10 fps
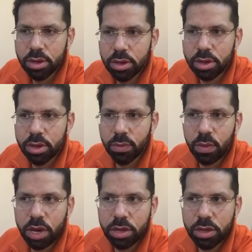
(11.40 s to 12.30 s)
أه
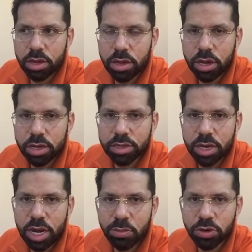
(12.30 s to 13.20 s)
وايد جت لي
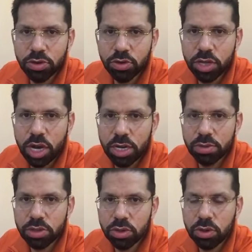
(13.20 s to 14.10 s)
اسئله بخصوص حليب
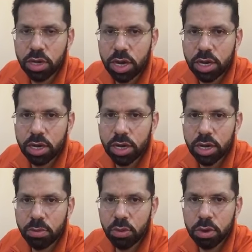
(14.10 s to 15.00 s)
الصويا
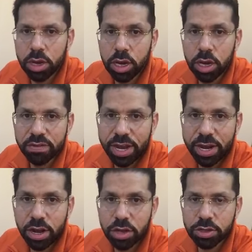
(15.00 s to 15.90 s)
انه ممكن يرفع
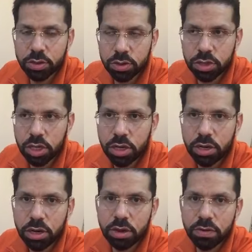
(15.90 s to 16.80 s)

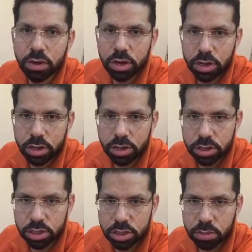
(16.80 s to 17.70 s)
الاستروجين في
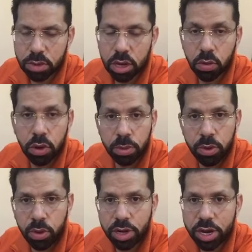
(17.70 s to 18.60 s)
الجسم او
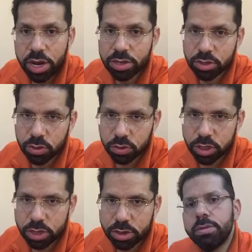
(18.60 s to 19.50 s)
هرمون
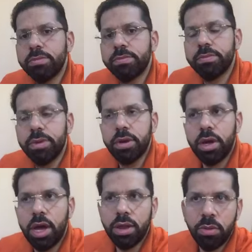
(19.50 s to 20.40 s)
الاستروجين
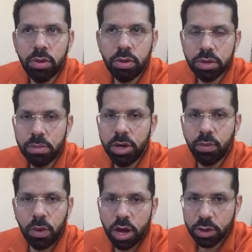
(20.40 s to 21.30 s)
هذا الموضوع طبعا
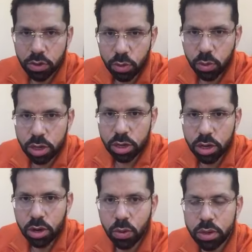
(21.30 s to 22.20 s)
وايد
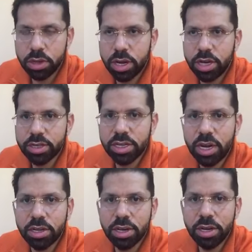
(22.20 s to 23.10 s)
طويل
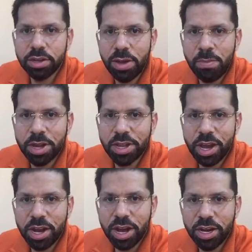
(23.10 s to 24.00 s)
والدراسات اللي تمت
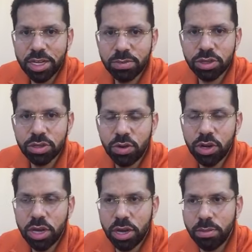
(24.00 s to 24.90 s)
على حليب
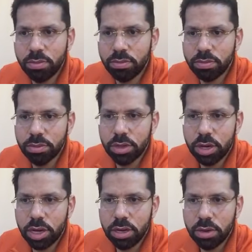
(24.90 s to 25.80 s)
الصويا
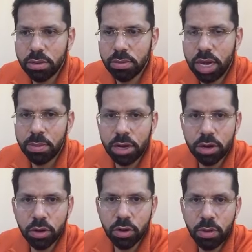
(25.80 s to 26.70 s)
يعني ما
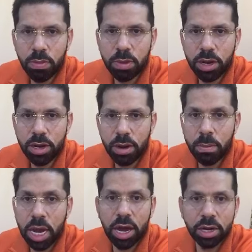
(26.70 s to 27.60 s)
ابالغ لكم
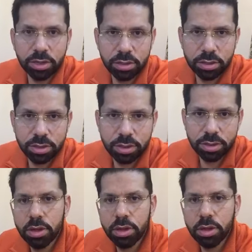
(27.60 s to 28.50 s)
بالمئات
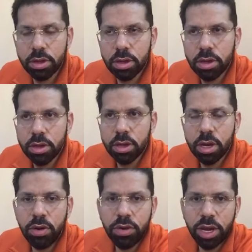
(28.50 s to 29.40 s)

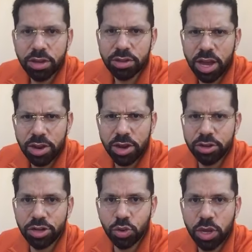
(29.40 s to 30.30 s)
خلوني
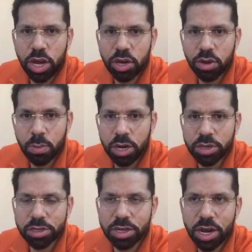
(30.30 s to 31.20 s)
أدردش وياكم
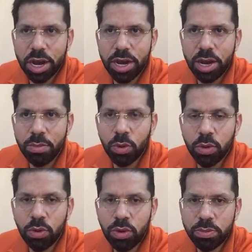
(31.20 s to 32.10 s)
باختصار عن
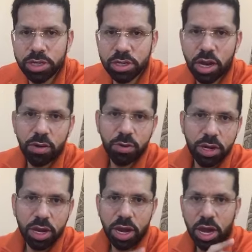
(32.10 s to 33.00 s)
هالموضوع بس
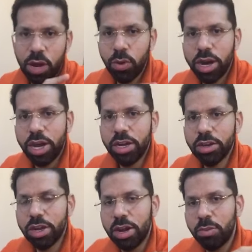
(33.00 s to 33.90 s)
خلوني أحاول
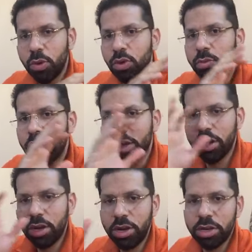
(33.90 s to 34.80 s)
أحيط هالموضوع من
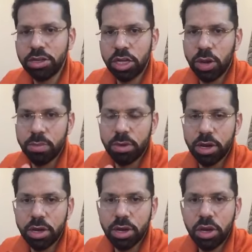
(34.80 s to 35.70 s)
كل جوانبه
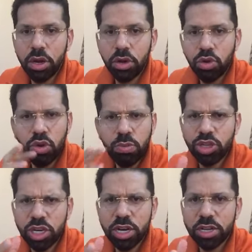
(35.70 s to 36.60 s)
شنو
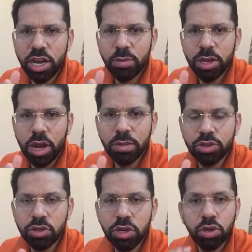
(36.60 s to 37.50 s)
مشكلة حليب
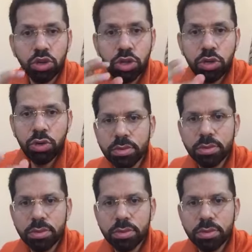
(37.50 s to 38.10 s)
الصويا وشنو